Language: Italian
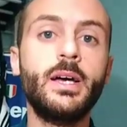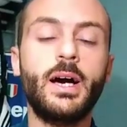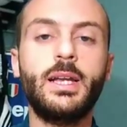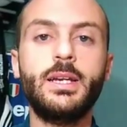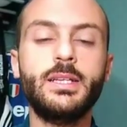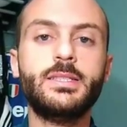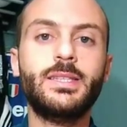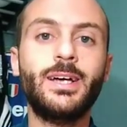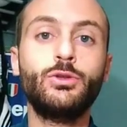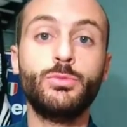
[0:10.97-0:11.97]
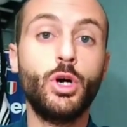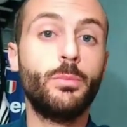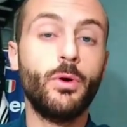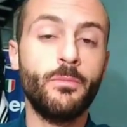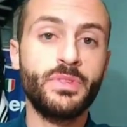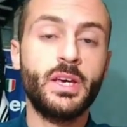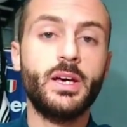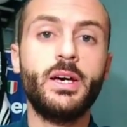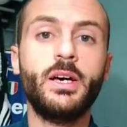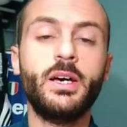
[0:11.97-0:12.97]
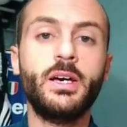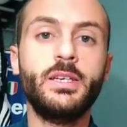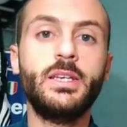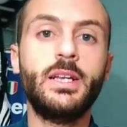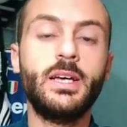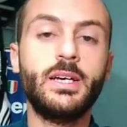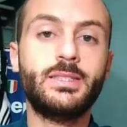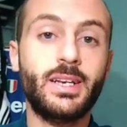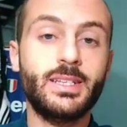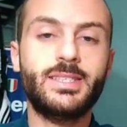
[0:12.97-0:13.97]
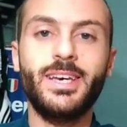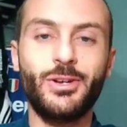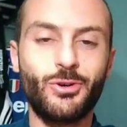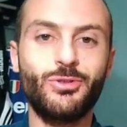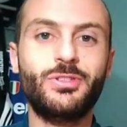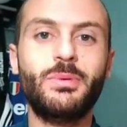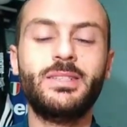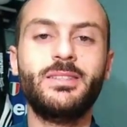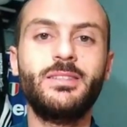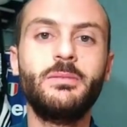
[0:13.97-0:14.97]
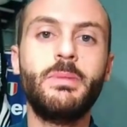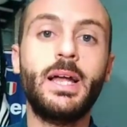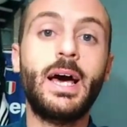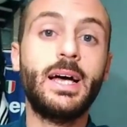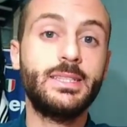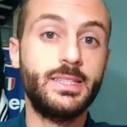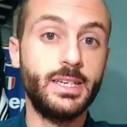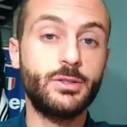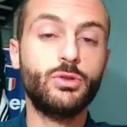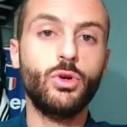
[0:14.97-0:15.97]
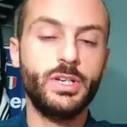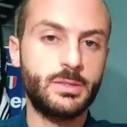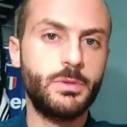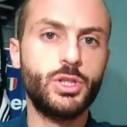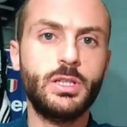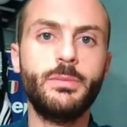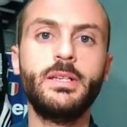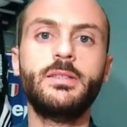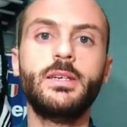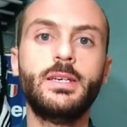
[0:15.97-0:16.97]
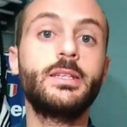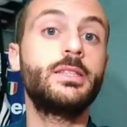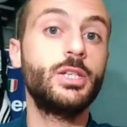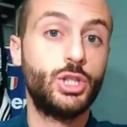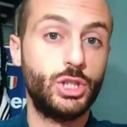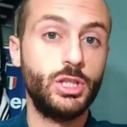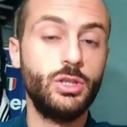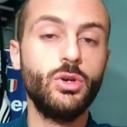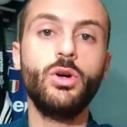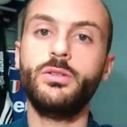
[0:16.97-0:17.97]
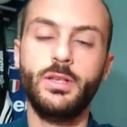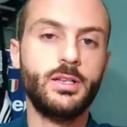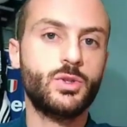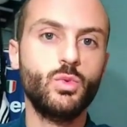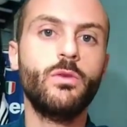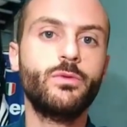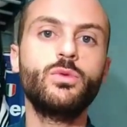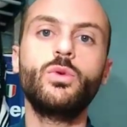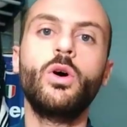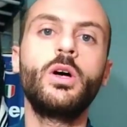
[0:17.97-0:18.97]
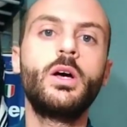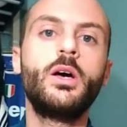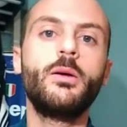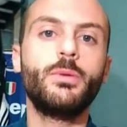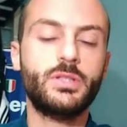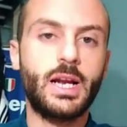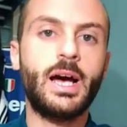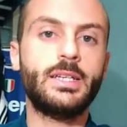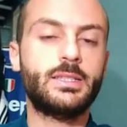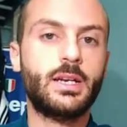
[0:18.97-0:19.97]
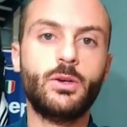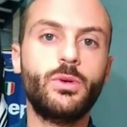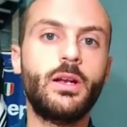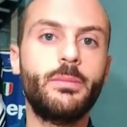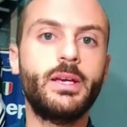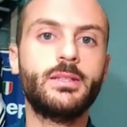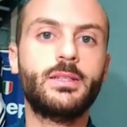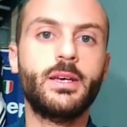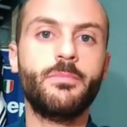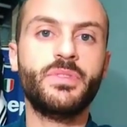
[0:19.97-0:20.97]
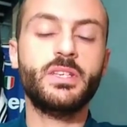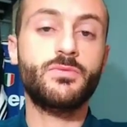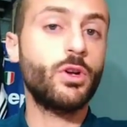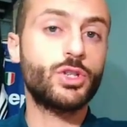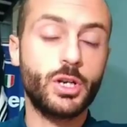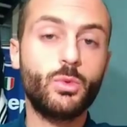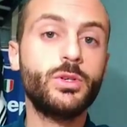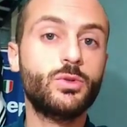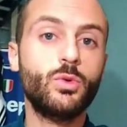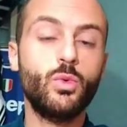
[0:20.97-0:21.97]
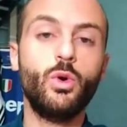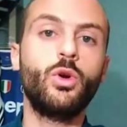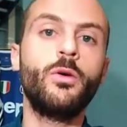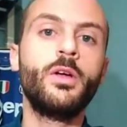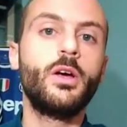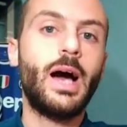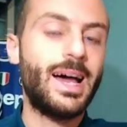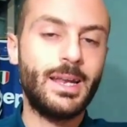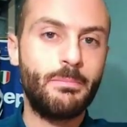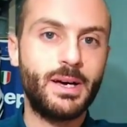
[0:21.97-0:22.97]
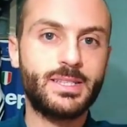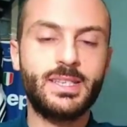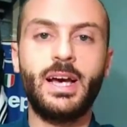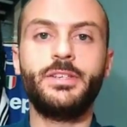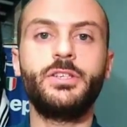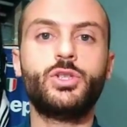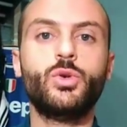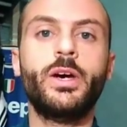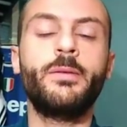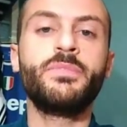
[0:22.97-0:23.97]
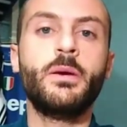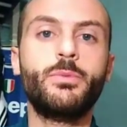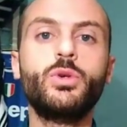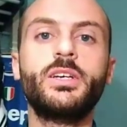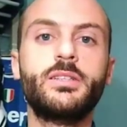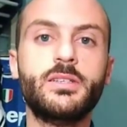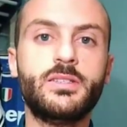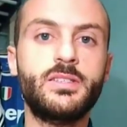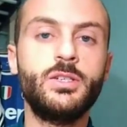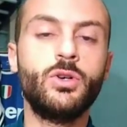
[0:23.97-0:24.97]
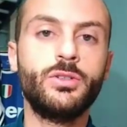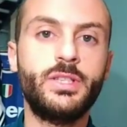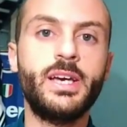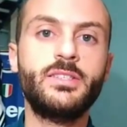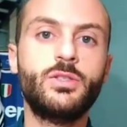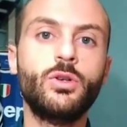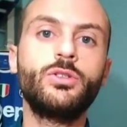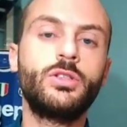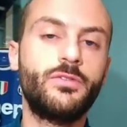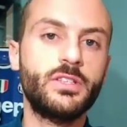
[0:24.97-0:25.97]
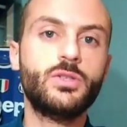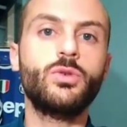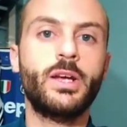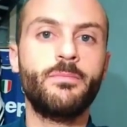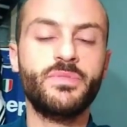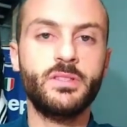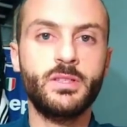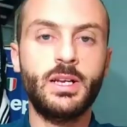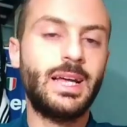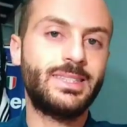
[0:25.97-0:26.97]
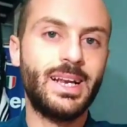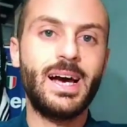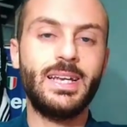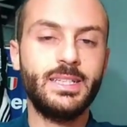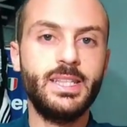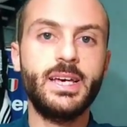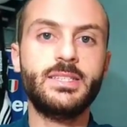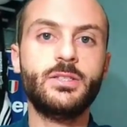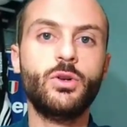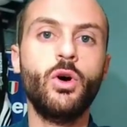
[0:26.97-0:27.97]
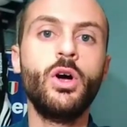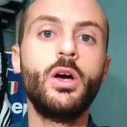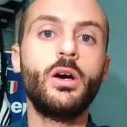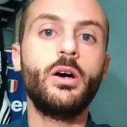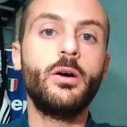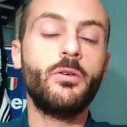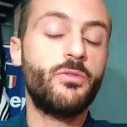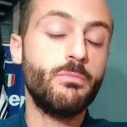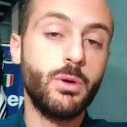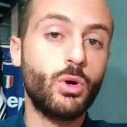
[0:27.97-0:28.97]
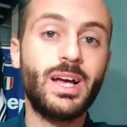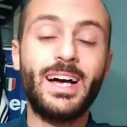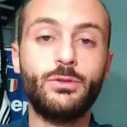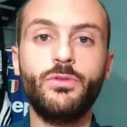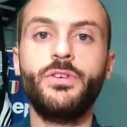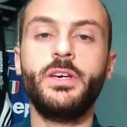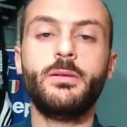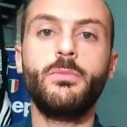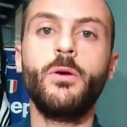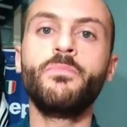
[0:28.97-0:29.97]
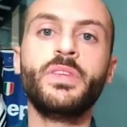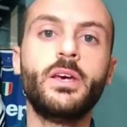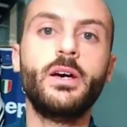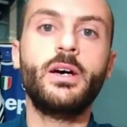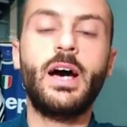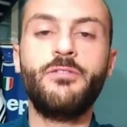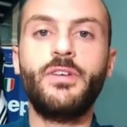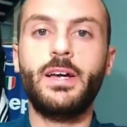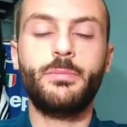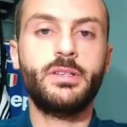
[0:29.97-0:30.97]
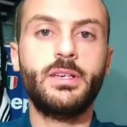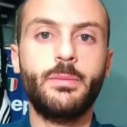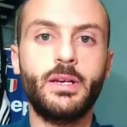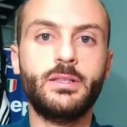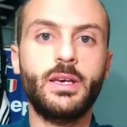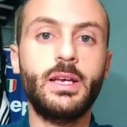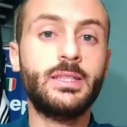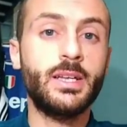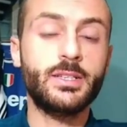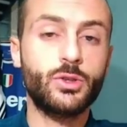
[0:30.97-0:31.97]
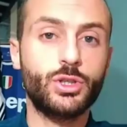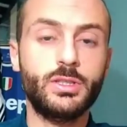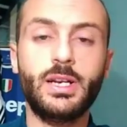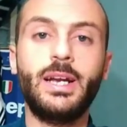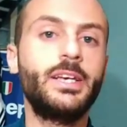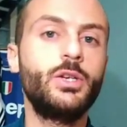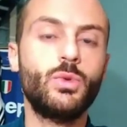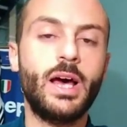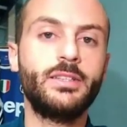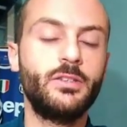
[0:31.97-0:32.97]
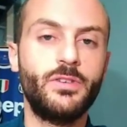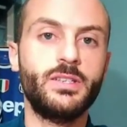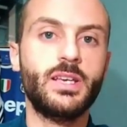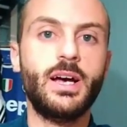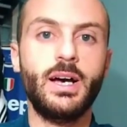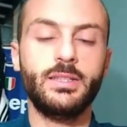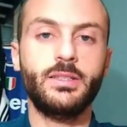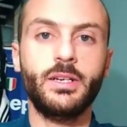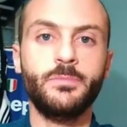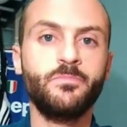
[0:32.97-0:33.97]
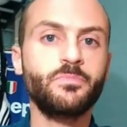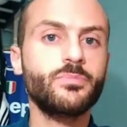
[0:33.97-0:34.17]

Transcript: all'Allianz Stadium dopo eh, il 3-0 con tripletta di Dybala ha detto esplicitamente che De Sciglio nel suo futuro potrà tranquillamente eh, svolgere questo ruolo alla Barzagli, cioè più che terzino destro, difensore mm, laterale destro, eh, bloccato, fermo, eh, a fare praticamente il terzo centrale in una difesa a tre.